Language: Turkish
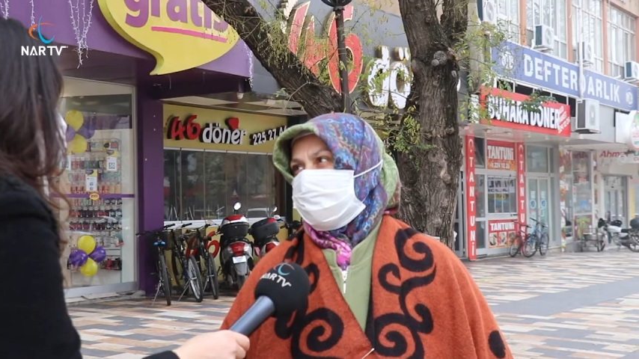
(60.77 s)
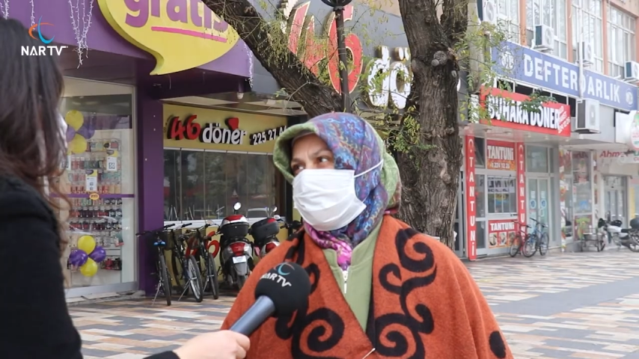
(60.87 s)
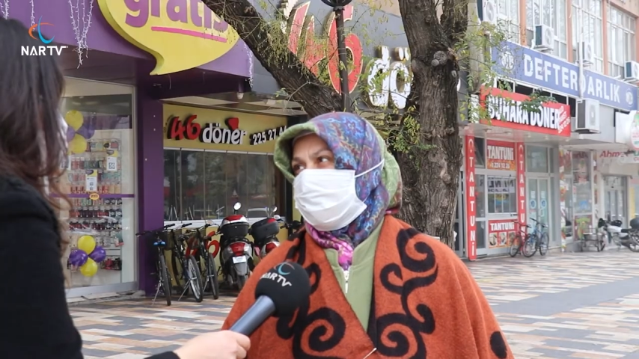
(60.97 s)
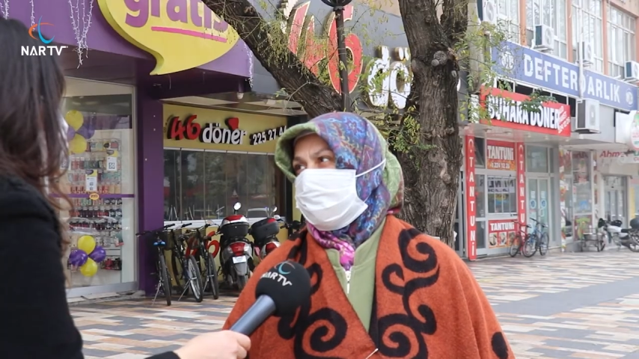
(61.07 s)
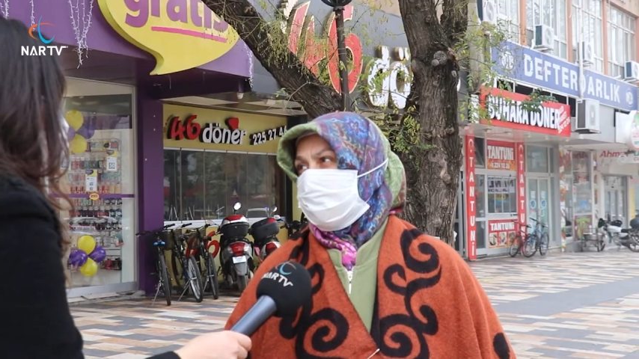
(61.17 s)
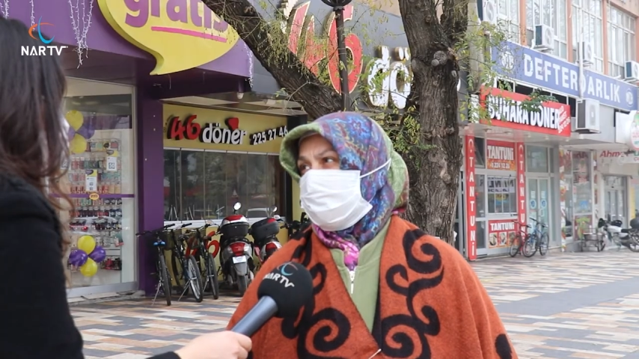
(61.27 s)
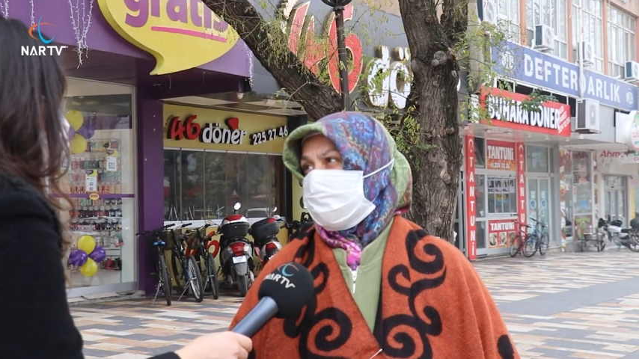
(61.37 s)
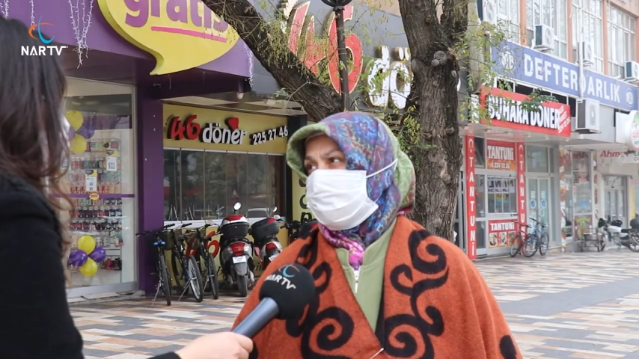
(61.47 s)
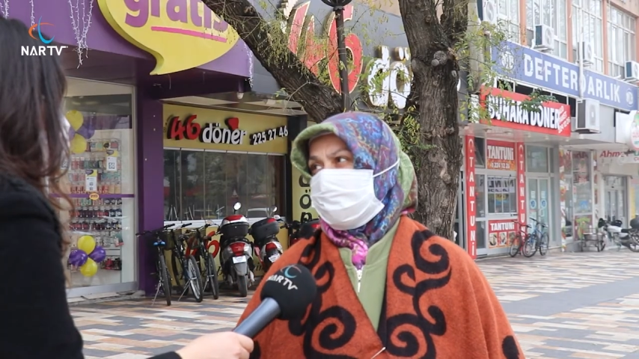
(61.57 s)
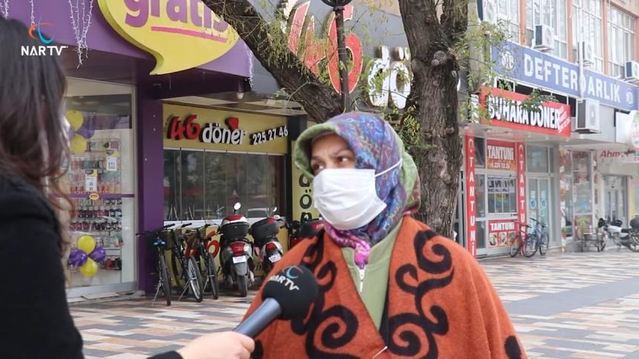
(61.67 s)
Bilemiyorum
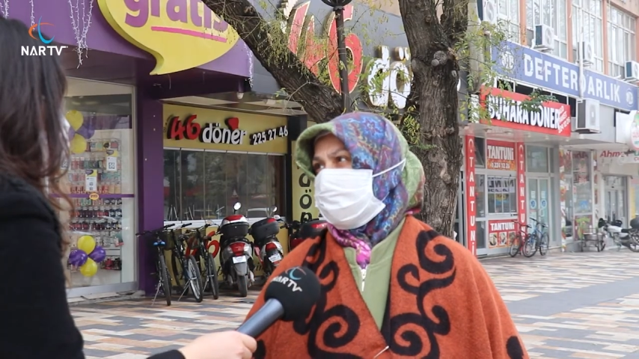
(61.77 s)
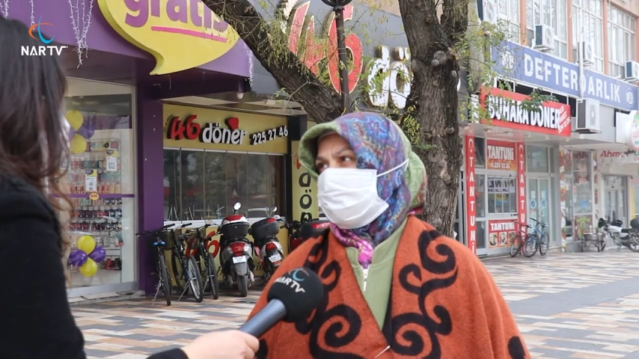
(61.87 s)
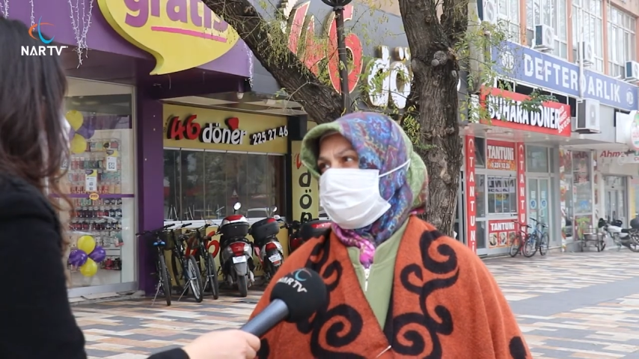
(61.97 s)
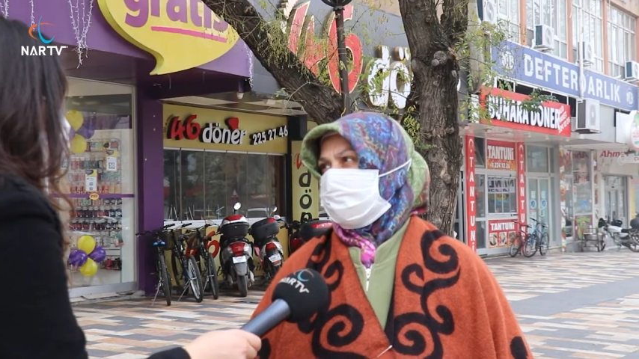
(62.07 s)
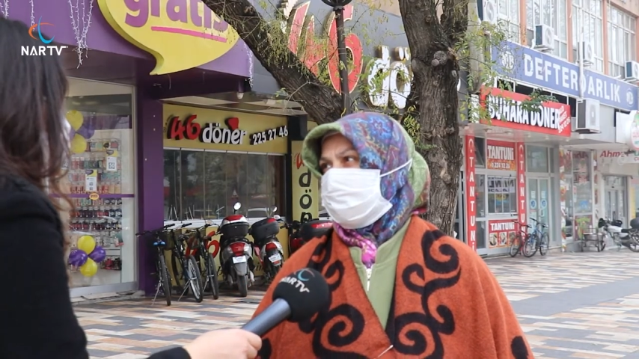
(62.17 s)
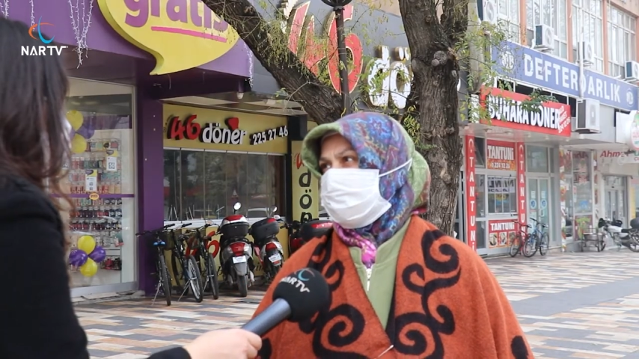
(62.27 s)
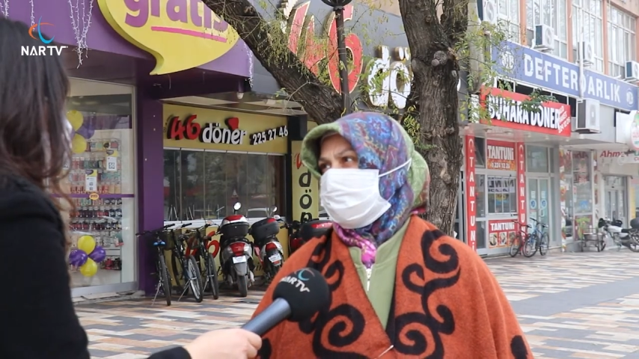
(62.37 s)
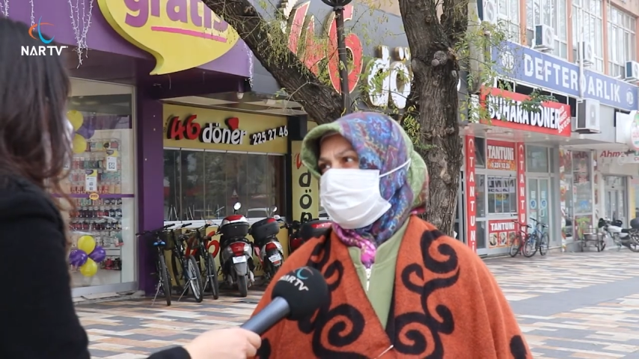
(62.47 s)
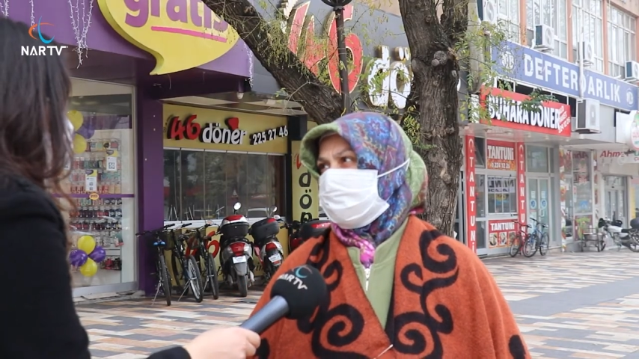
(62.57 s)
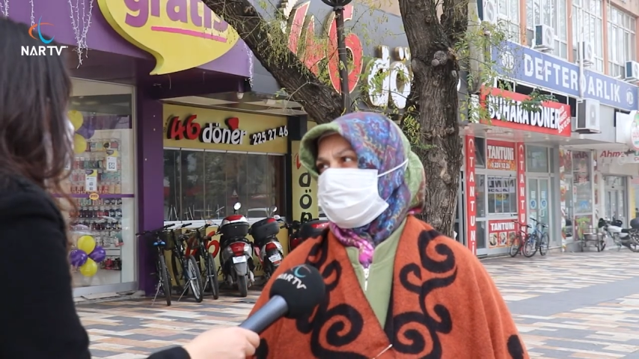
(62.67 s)
kadınlar herhalde.
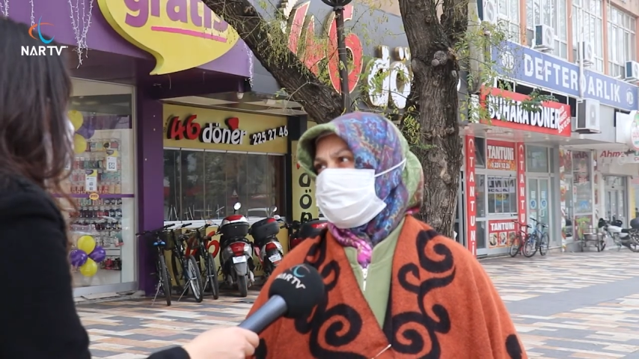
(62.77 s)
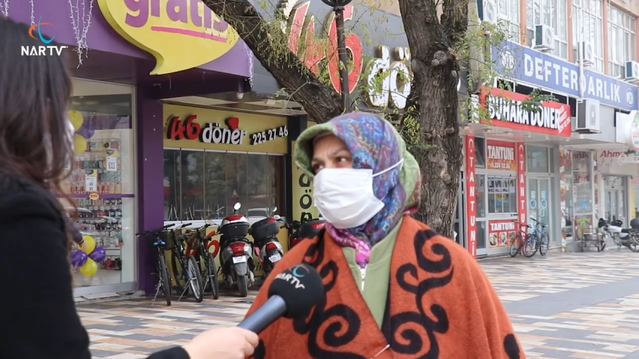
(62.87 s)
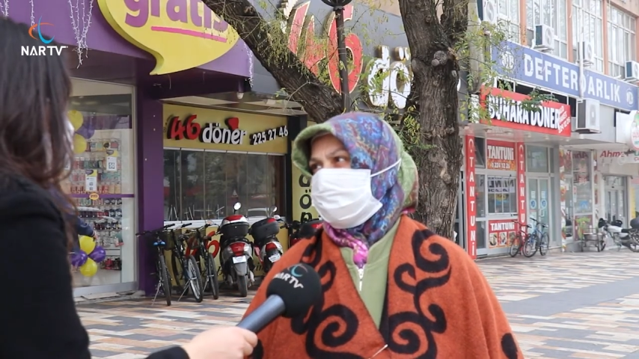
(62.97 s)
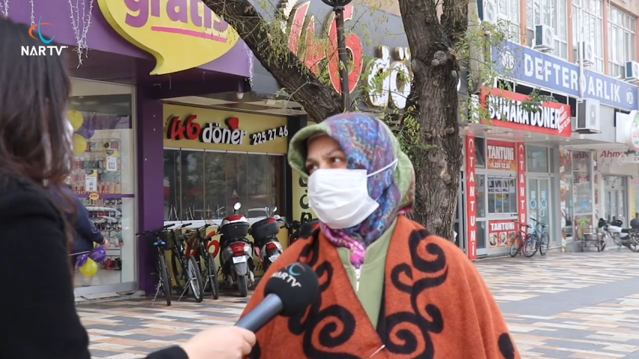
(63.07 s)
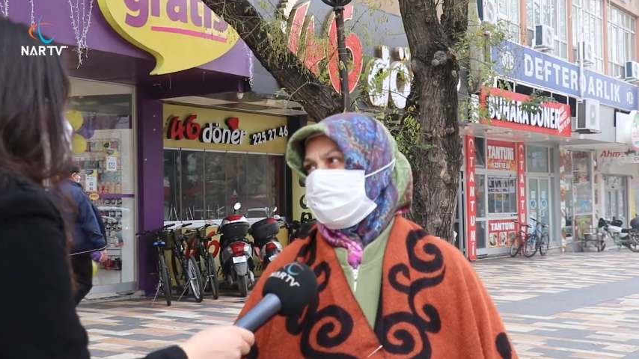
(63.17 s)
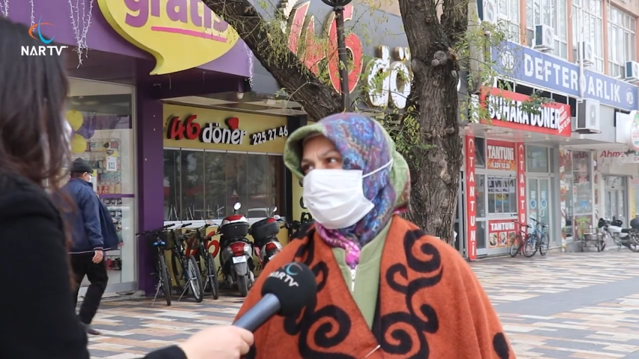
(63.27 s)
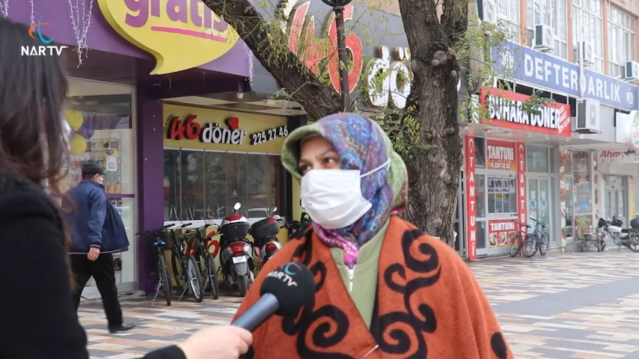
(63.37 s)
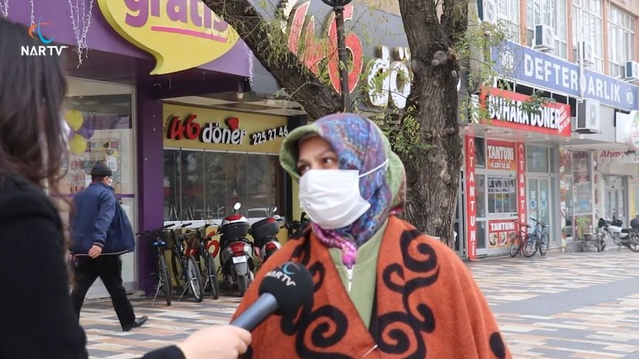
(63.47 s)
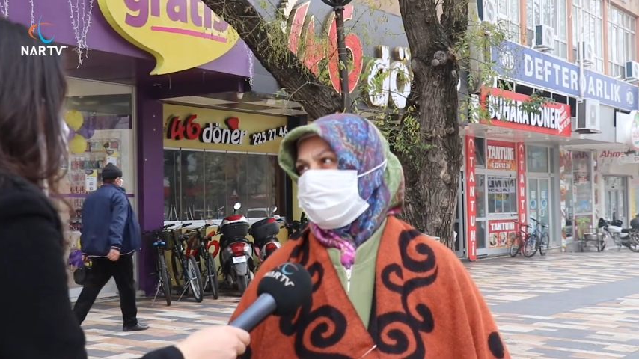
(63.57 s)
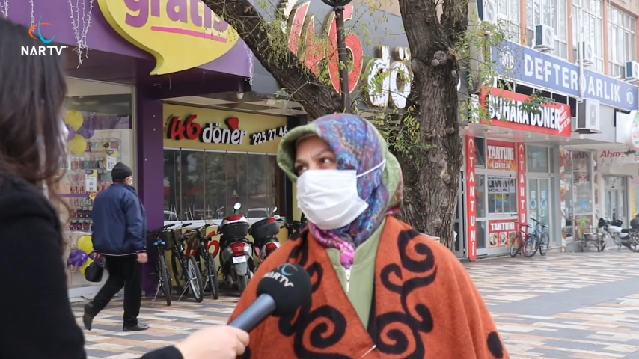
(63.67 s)
Kadınlar iyice şey oldular,
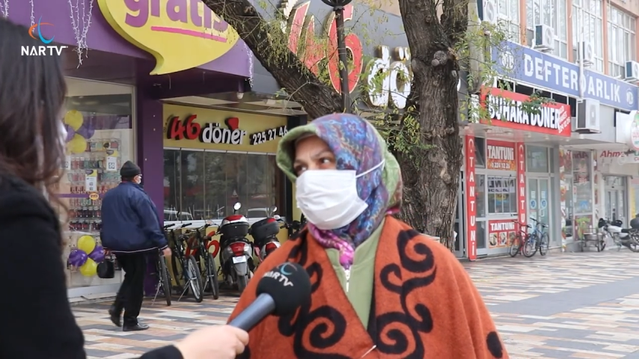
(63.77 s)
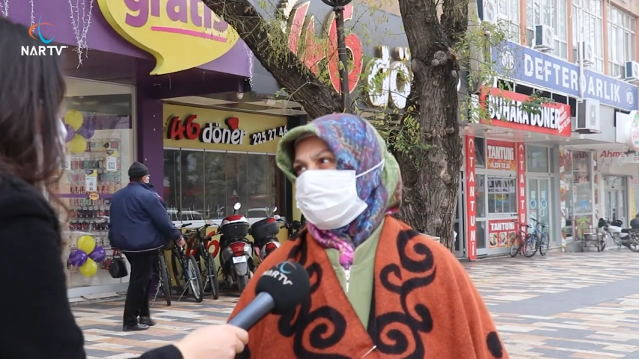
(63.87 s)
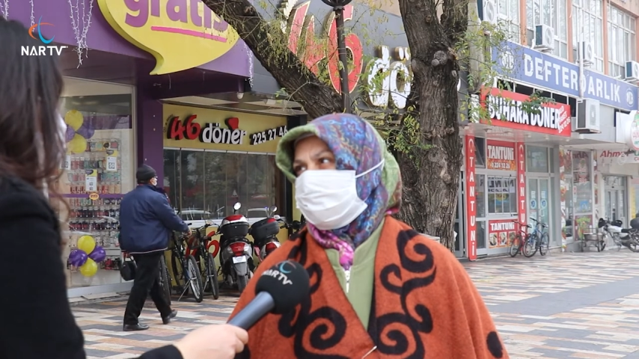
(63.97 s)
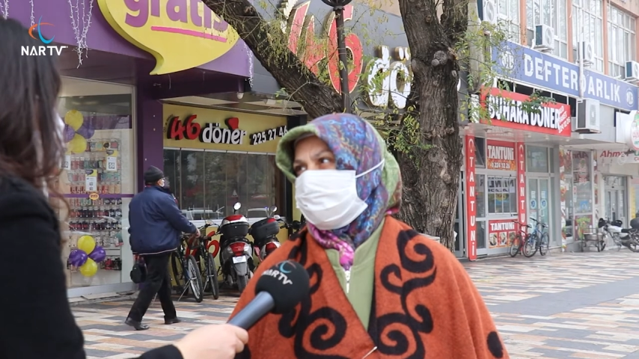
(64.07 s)
bozuldular.